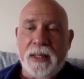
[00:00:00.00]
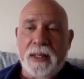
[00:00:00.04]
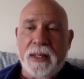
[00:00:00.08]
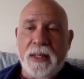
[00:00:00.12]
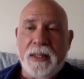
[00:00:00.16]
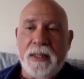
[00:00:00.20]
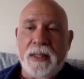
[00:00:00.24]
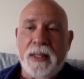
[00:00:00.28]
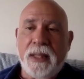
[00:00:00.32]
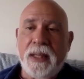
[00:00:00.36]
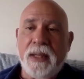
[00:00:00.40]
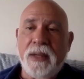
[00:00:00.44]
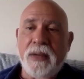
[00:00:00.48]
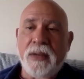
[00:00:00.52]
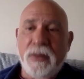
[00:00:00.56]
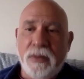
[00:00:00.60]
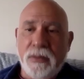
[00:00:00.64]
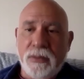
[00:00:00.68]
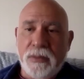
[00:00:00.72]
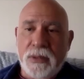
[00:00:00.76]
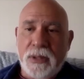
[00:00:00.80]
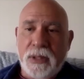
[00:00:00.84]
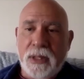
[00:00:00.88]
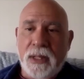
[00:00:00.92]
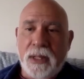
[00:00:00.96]
que está en
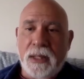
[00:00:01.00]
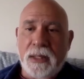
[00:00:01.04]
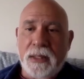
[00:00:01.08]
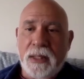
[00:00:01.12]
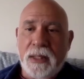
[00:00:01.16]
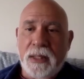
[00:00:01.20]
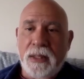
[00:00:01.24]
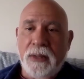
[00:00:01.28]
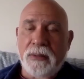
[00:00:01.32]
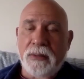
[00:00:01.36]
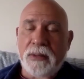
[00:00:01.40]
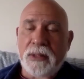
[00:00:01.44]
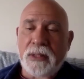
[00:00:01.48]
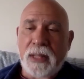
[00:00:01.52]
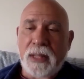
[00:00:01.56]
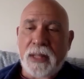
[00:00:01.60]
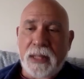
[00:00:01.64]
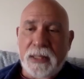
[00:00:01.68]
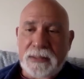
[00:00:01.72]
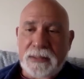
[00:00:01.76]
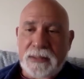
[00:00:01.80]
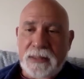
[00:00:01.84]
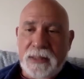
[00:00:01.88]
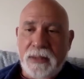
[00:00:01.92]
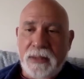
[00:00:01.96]
contra de lo que
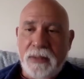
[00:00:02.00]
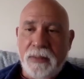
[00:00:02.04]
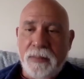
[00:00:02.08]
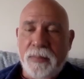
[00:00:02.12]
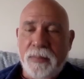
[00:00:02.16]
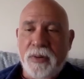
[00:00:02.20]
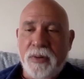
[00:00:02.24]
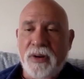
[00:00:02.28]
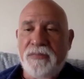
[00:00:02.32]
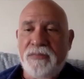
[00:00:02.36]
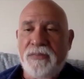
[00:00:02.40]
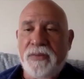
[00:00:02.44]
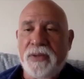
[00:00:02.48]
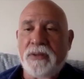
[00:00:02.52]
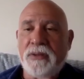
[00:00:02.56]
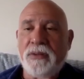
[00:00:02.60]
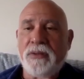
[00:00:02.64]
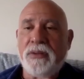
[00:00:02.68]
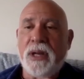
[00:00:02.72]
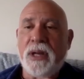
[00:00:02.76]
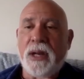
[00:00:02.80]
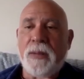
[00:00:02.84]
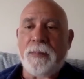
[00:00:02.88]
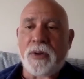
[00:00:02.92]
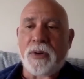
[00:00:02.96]
estás haciendo por efecto
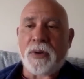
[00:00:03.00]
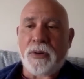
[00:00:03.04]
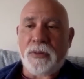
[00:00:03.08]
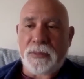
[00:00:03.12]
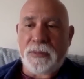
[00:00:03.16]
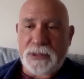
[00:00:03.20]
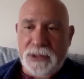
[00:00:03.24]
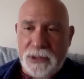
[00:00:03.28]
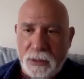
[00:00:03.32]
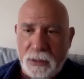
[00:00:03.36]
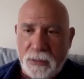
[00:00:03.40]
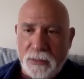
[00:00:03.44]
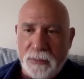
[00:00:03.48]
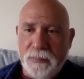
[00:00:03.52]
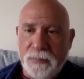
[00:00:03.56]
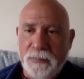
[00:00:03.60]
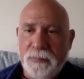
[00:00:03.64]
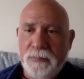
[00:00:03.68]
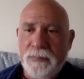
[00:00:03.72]
de la prohibición.